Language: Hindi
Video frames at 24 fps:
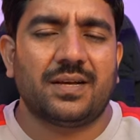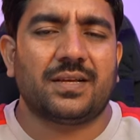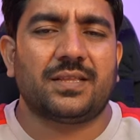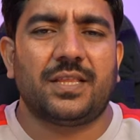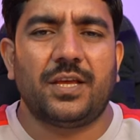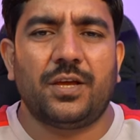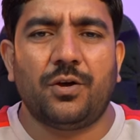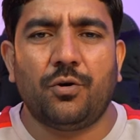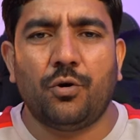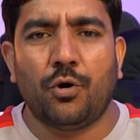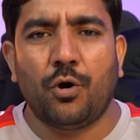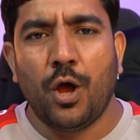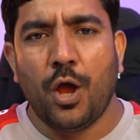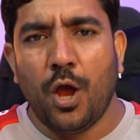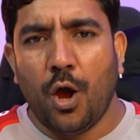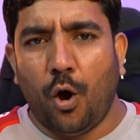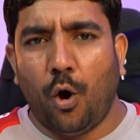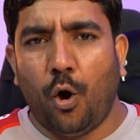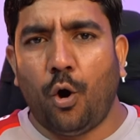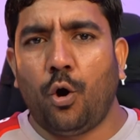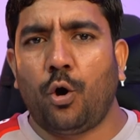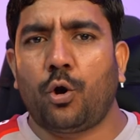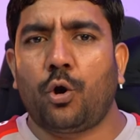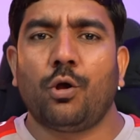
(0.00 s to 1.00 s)
सकते हो
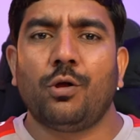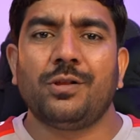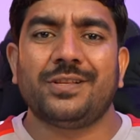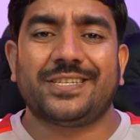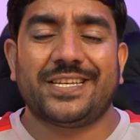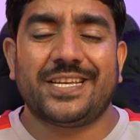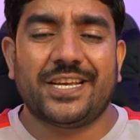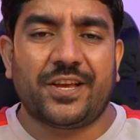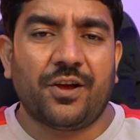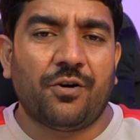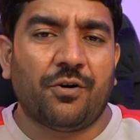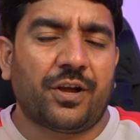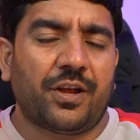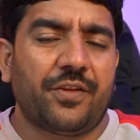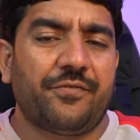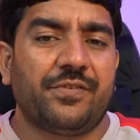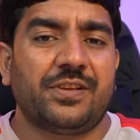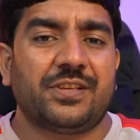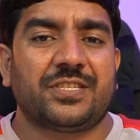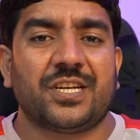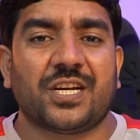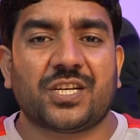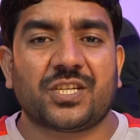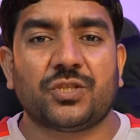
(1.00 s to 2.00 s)
ओवरऑल सिक्योरिटी
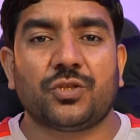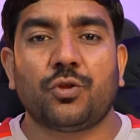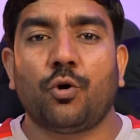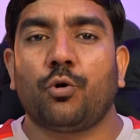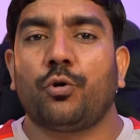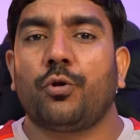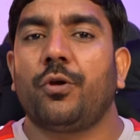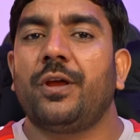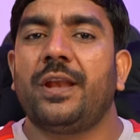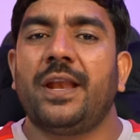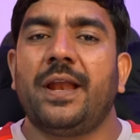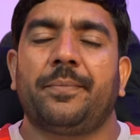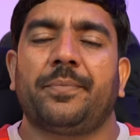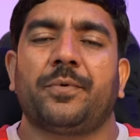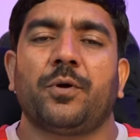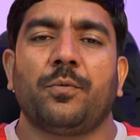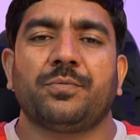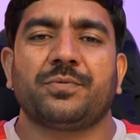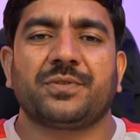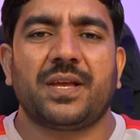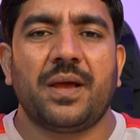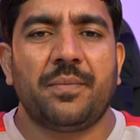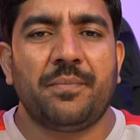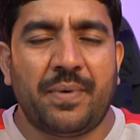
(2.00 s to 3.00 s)
फीचर्स दोनों ही
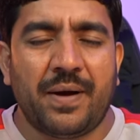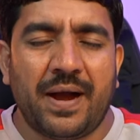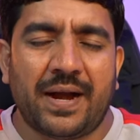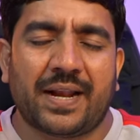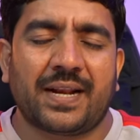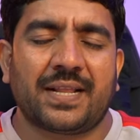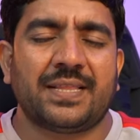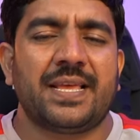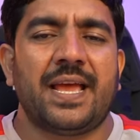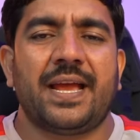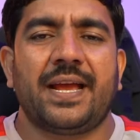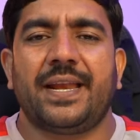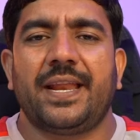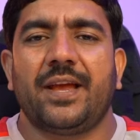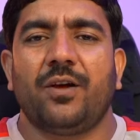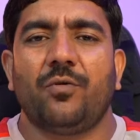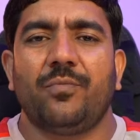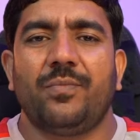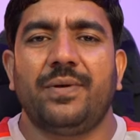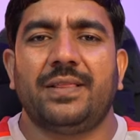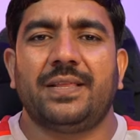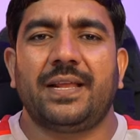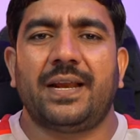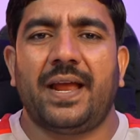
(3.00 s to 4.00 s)
लैपटॉप्स के बेटर देखने को
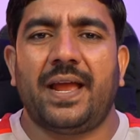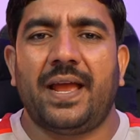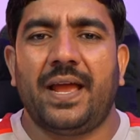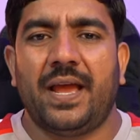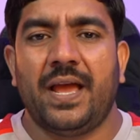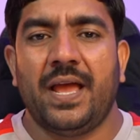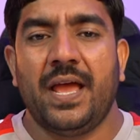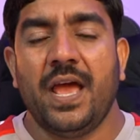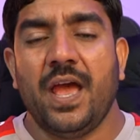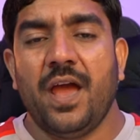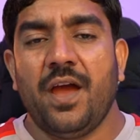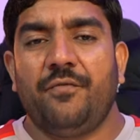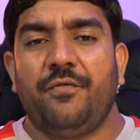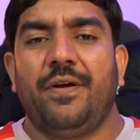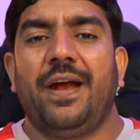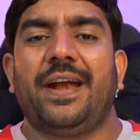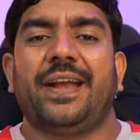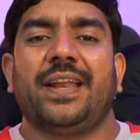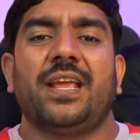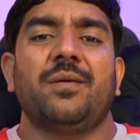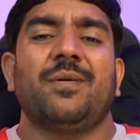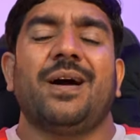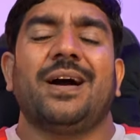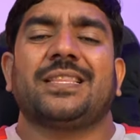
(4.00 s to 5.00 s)
मिल रहे हैं
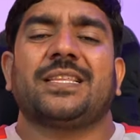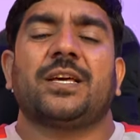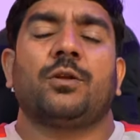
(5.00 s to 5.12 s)
वेट की बात